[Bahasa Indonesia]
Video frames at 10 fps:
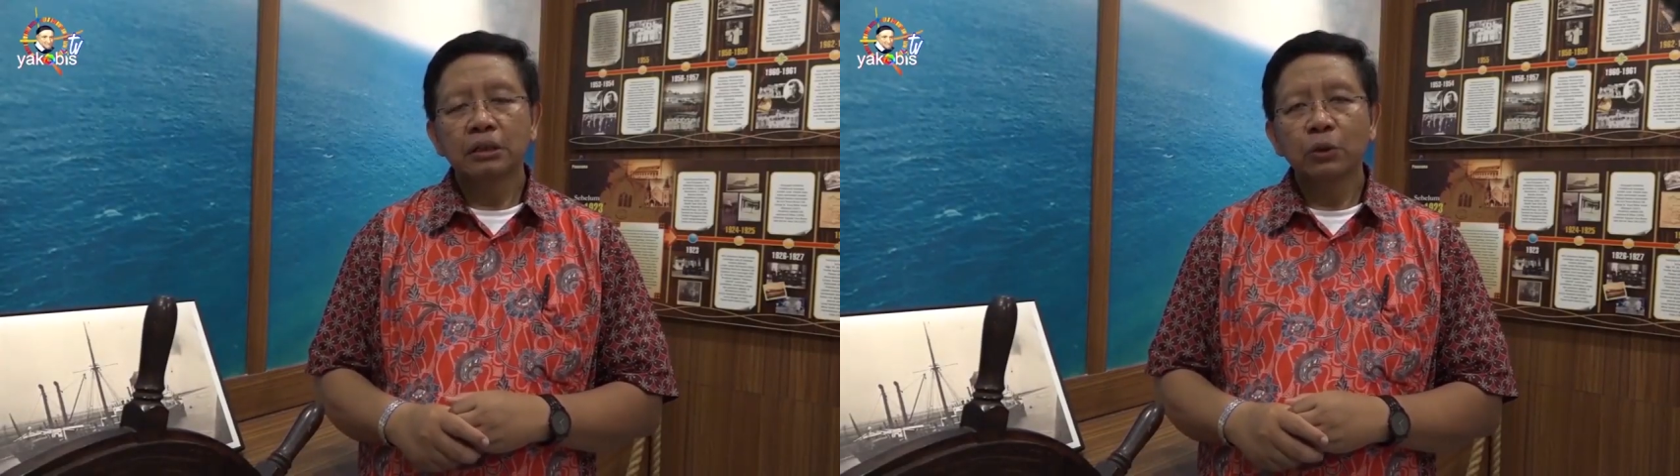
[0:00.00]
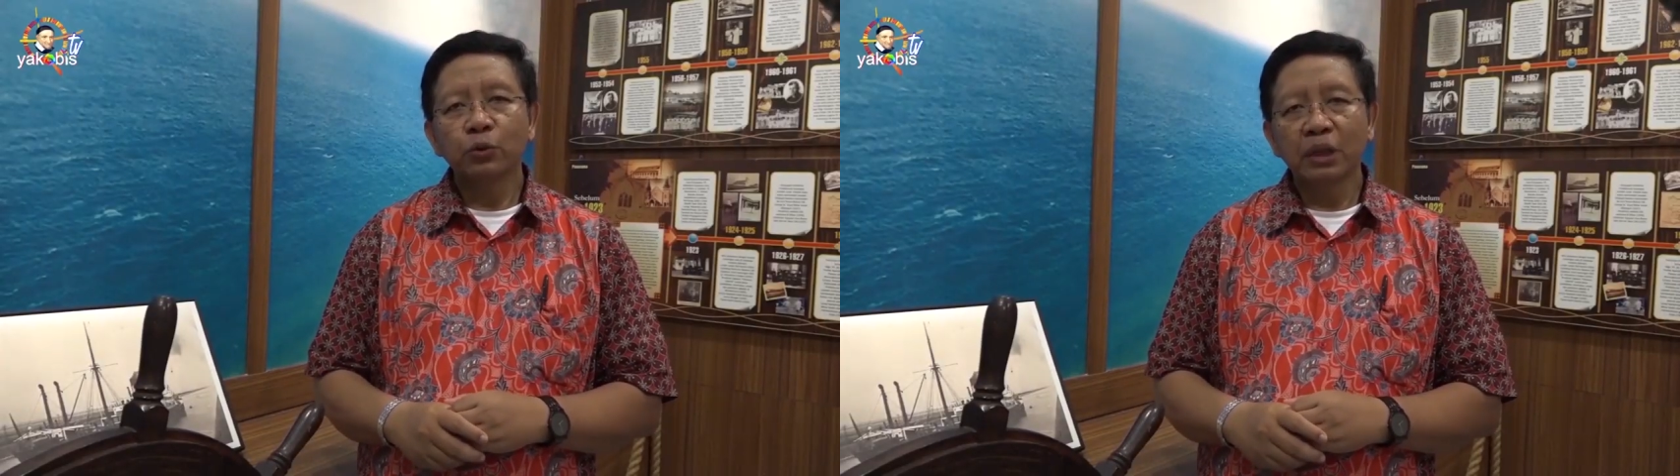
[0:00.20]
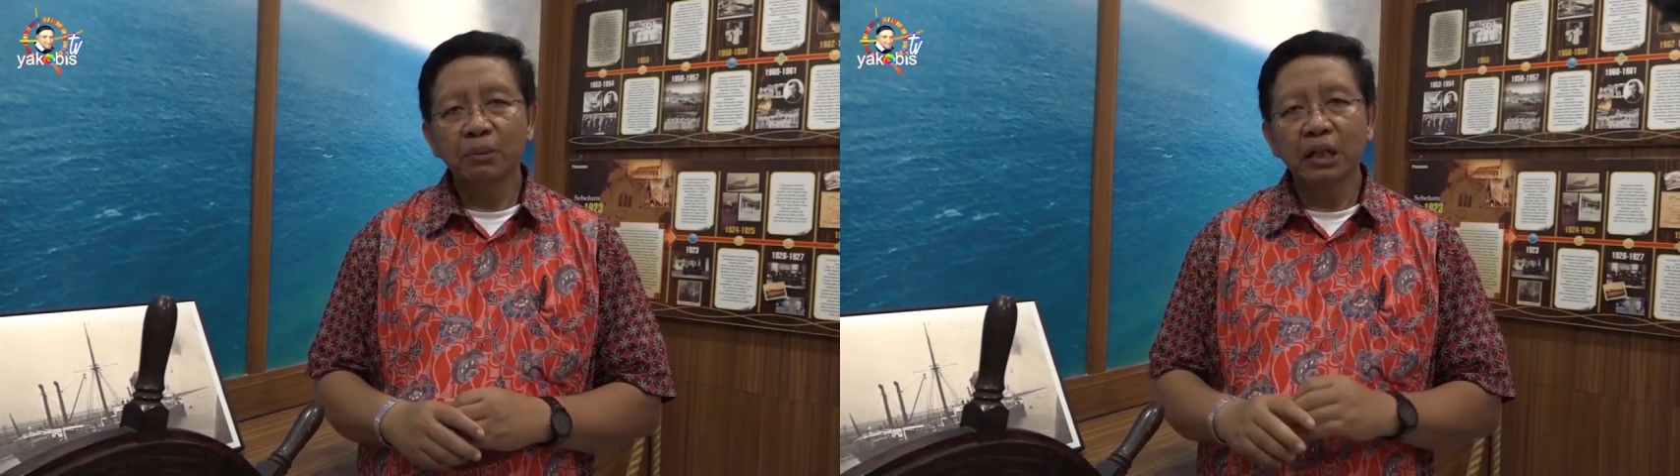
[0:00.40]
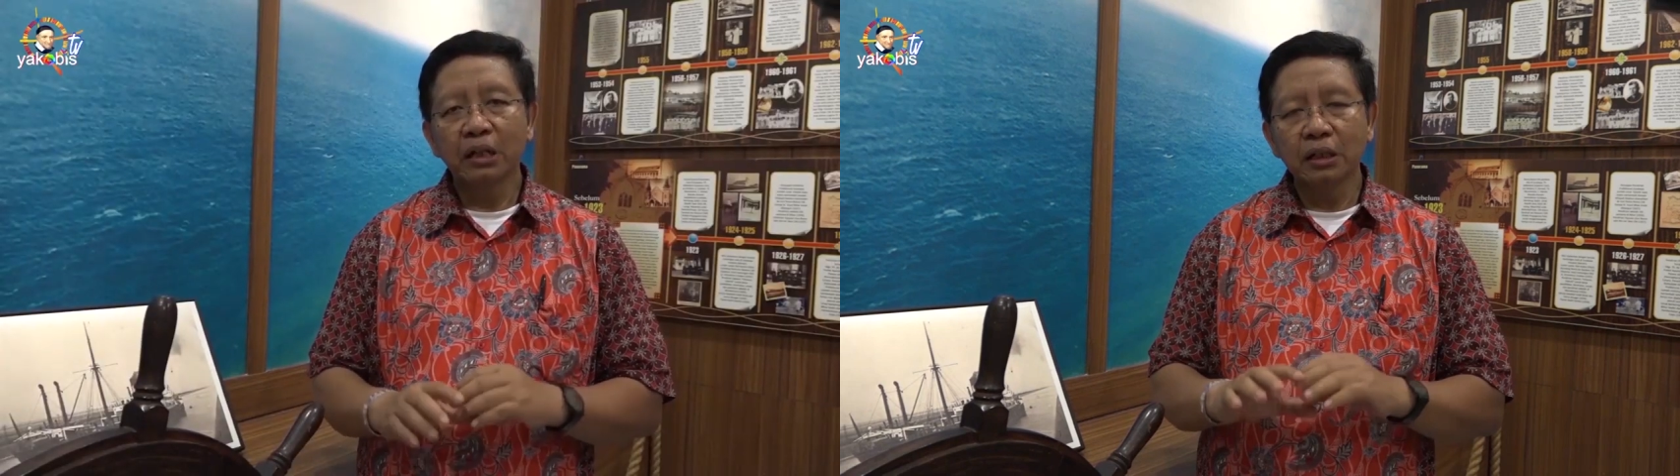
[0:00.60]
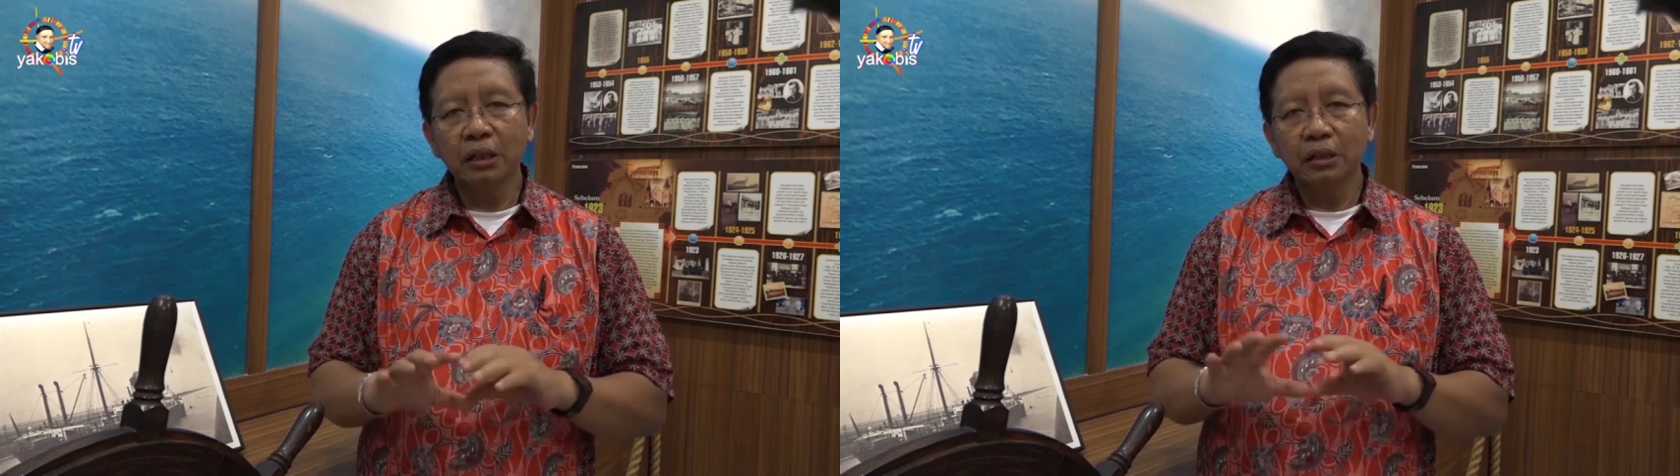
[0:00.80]
terutama
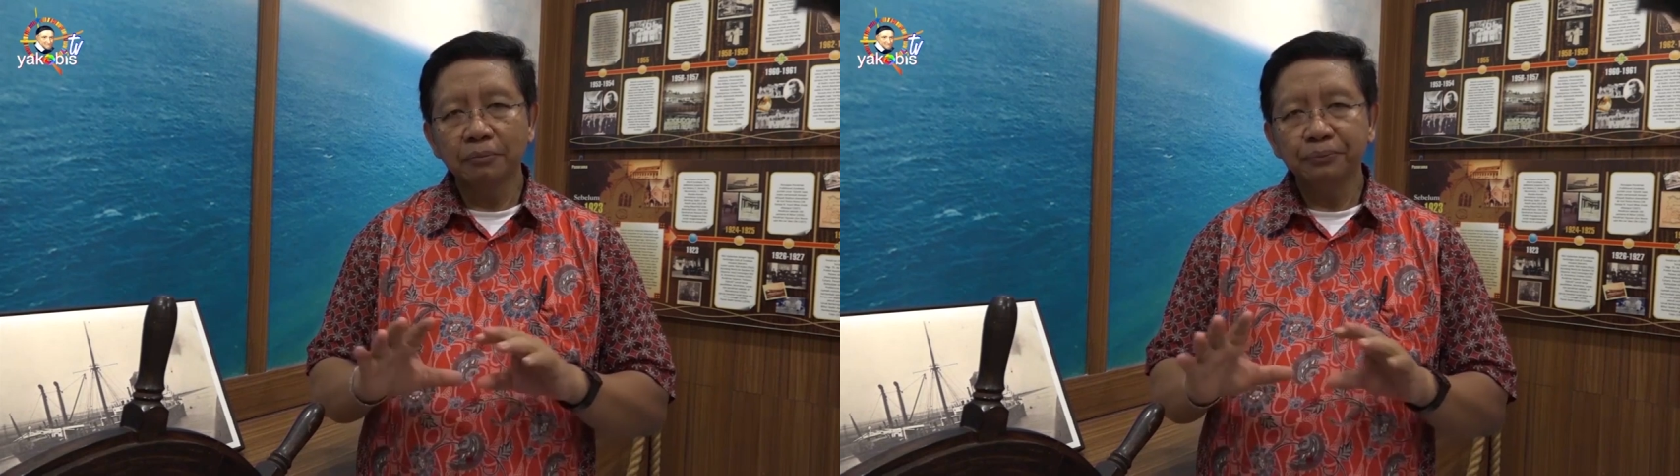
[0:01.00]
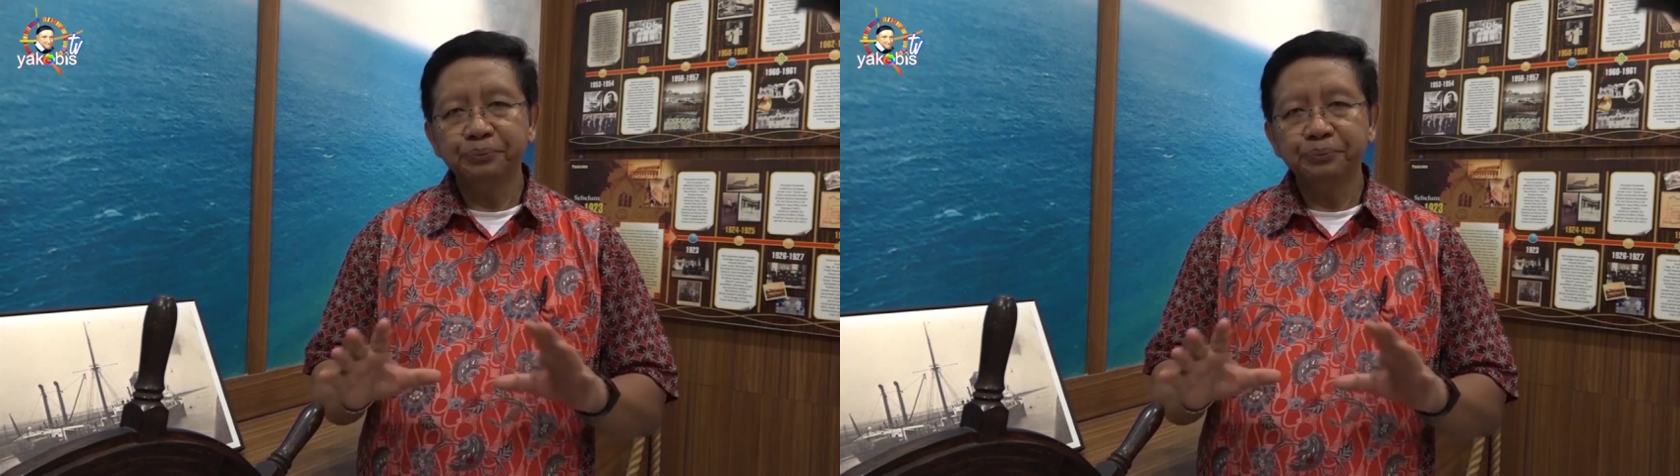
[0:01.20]
karena